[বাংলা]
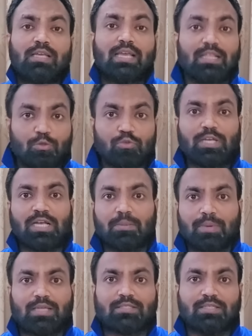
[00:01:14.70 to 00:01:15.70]
কিন্তু সাকিব
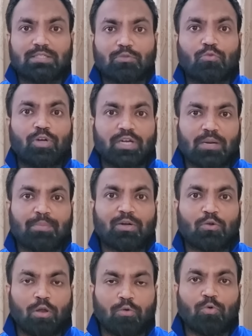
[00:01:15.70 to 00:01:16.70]
আল হাসান যেহেতু রিটায়ারমেন্ট
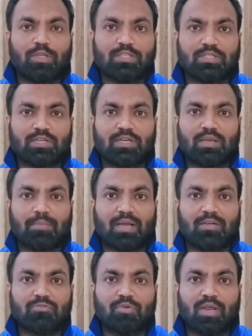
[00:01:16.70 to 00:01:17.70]
কল করেছেন সেটাকে
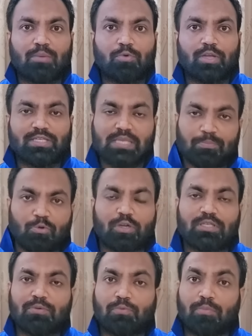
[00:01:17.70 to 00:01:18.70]
বাংলাদেশ ক্রিকেট বোর্ড একসেপ্ট
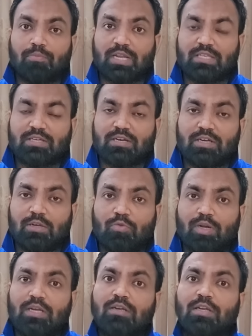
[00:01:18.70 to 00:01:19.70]
করেছে ফ্রম টেস্ট অ্যান্ড টি
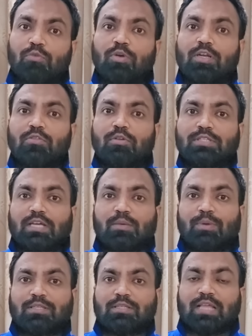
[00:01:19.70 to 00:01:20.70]
টোয়েন্টি টি টোয়েন্টি তোলে সাকিব
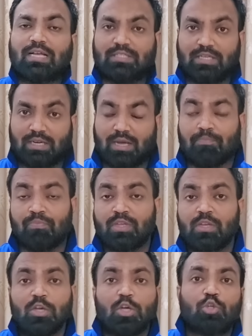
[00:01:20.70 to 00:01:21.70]
আল হাসান থাকছেন না
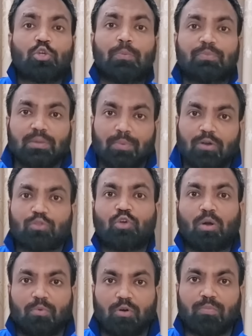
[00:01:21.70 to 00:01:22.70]
সবচেয়ে বড়
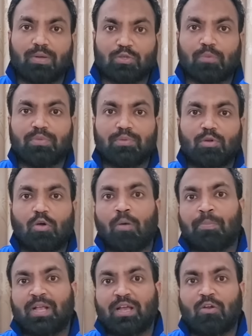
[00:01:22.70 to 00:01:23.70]
চমক বা সবচেয়ে বড়
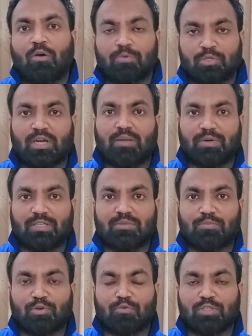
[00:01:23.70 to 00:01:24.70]
অপেক্ষার অবসান আমার কাছে
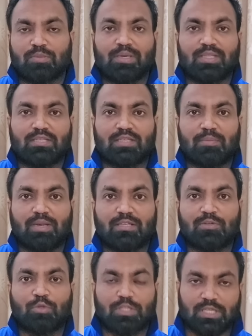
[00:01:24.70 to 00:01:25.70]
মনে হচ্ছে মেহেদি হাসান
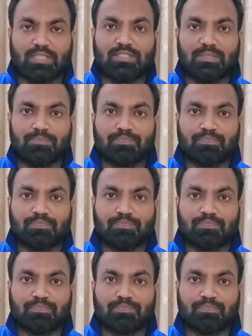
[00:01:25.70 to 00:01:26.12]
মিরাজের হতে যাচ্ছে